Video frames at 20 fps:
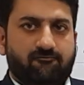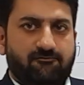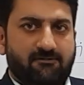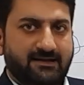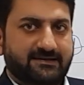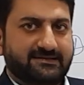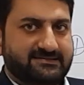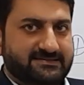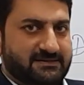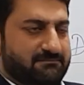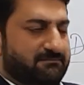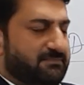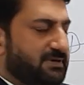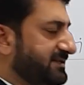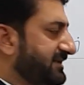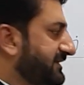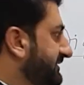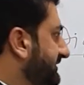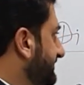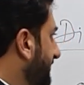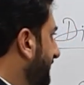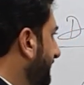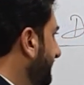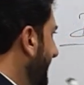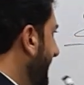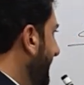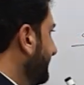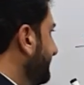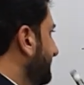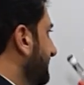वन सिंबल इज़ नोन
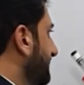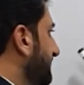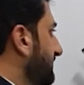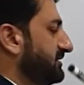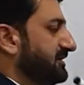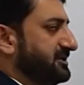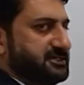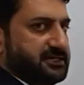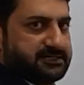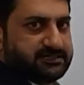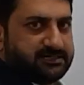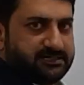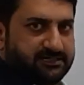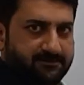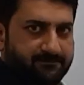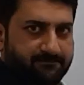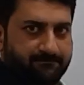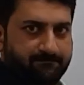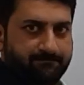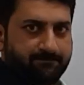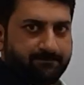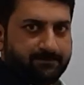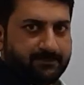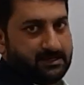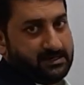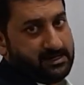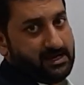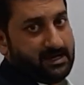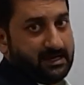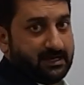एज डिजिट
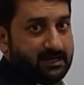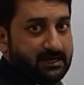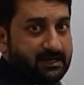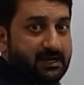हाँ